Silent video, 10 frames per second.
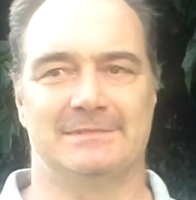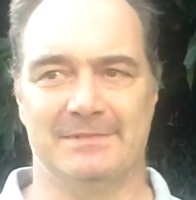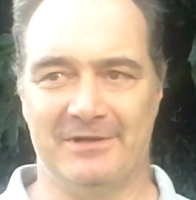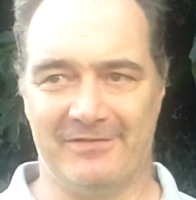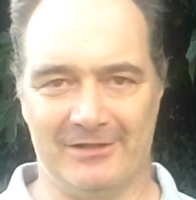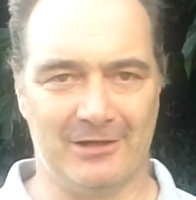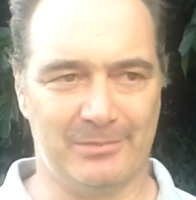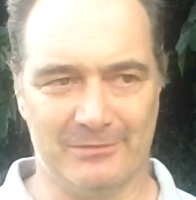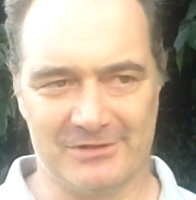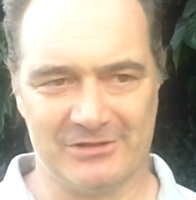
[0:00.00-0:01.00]
abbiamo fatto la
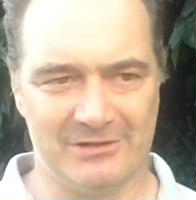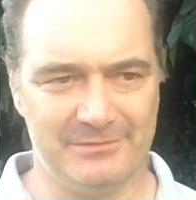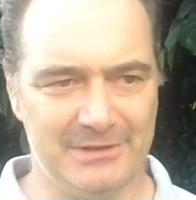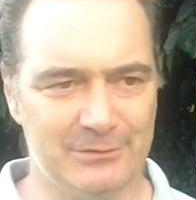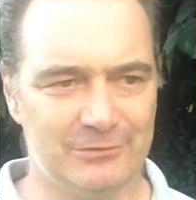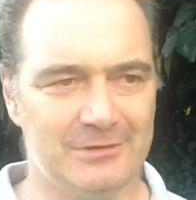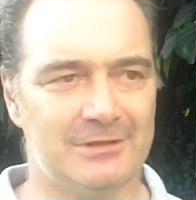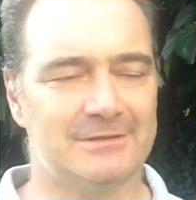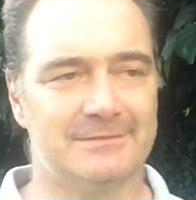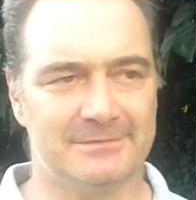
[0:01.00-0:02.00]
promozione in
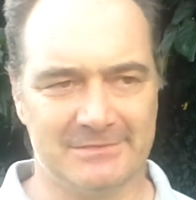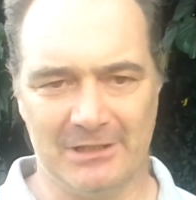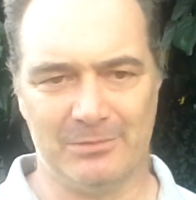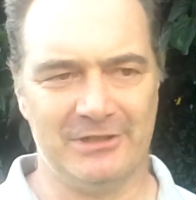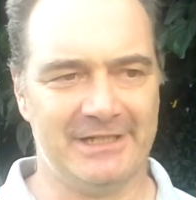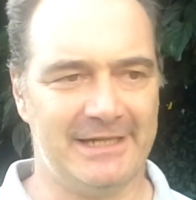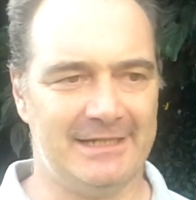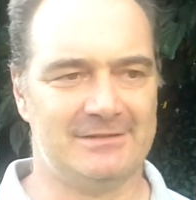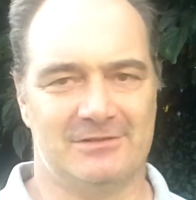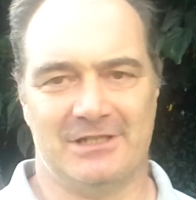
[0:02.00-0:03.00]
B1,
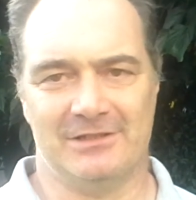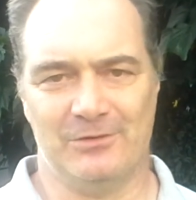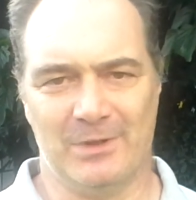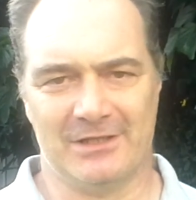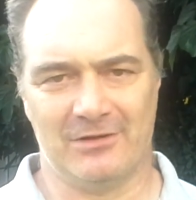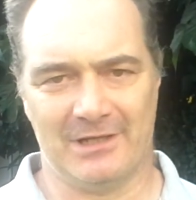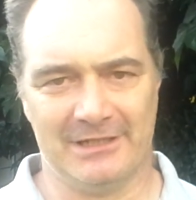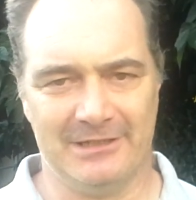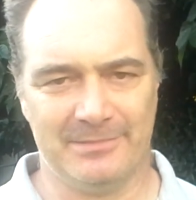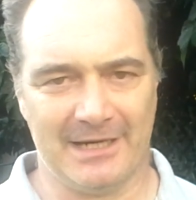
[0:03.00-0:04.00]
dopodiché sono stati 4
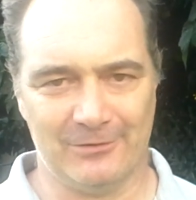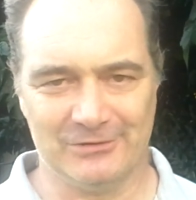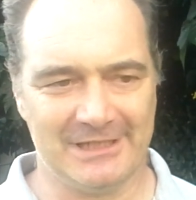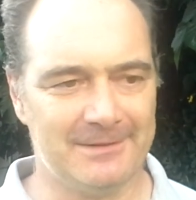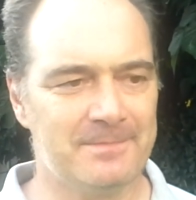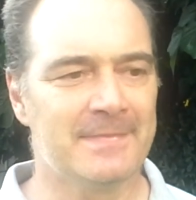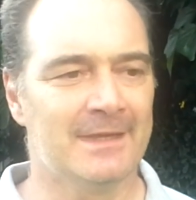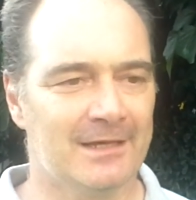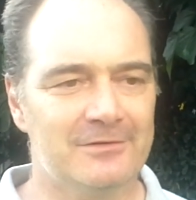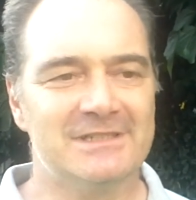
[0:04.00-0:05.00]
anni di pausa,
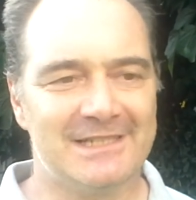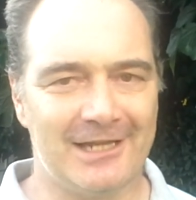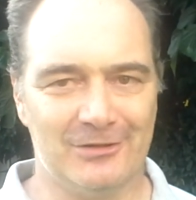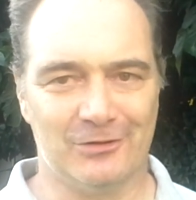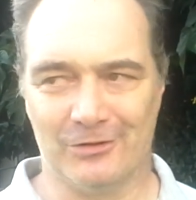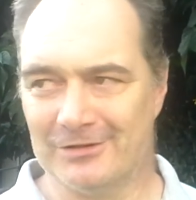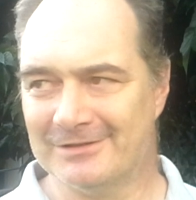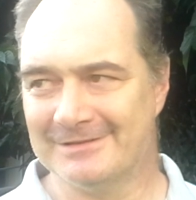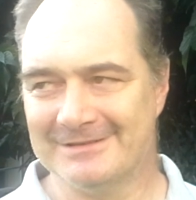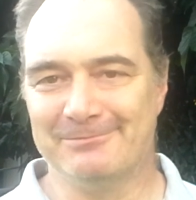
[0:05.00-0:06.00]
quest'anno
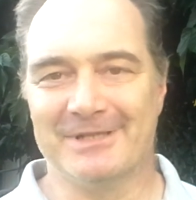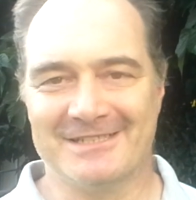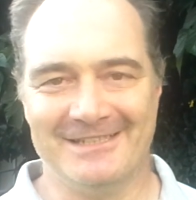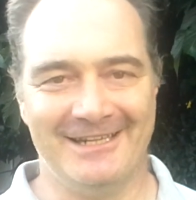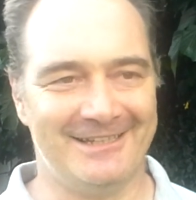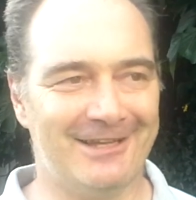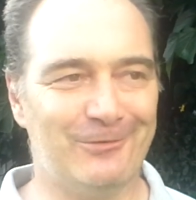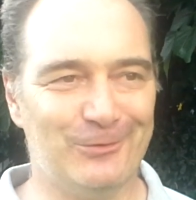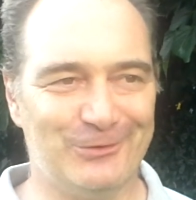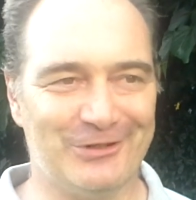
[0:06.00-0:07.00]
il Presidente ha
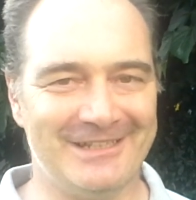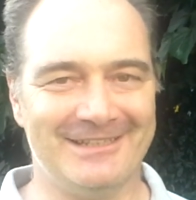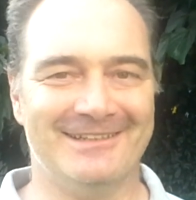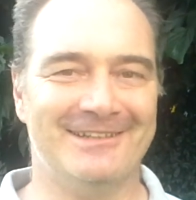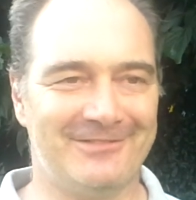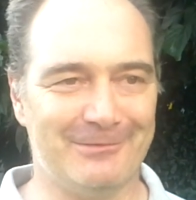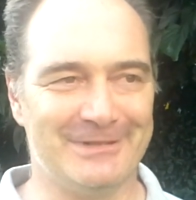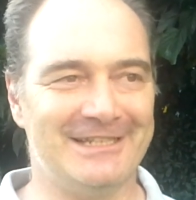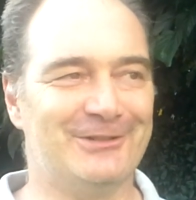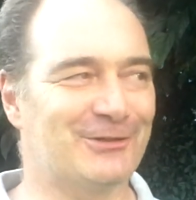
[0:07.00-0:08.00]
voluto farmi
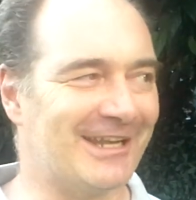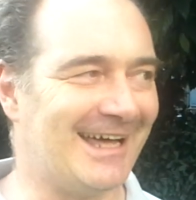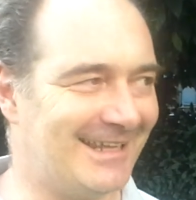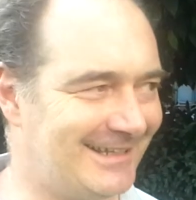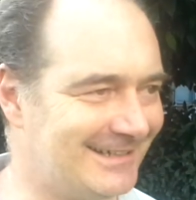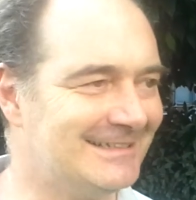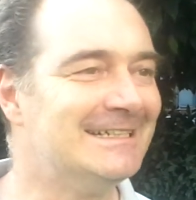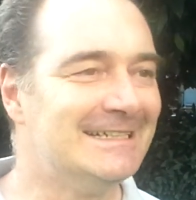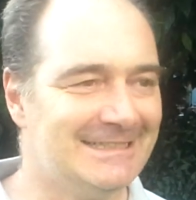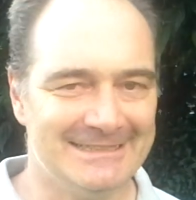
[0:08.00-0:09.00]
ritornare,
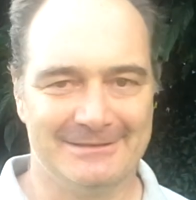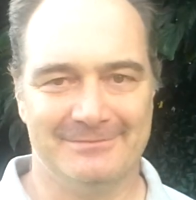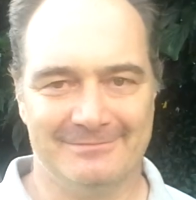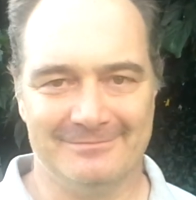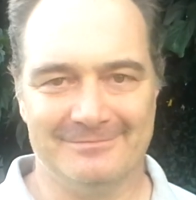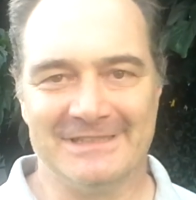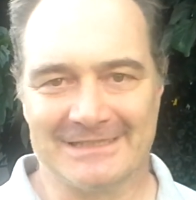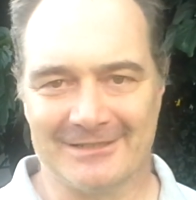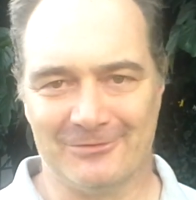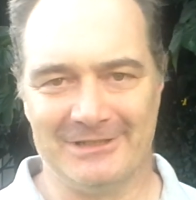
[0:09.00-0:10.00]
è
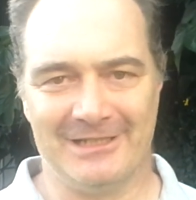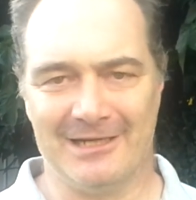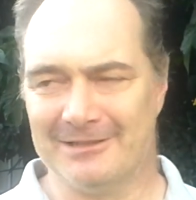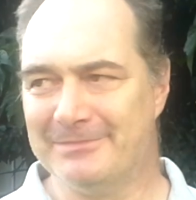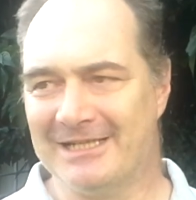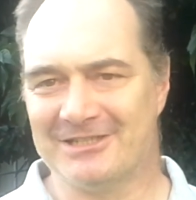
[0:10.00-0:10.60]
stata un'idea ben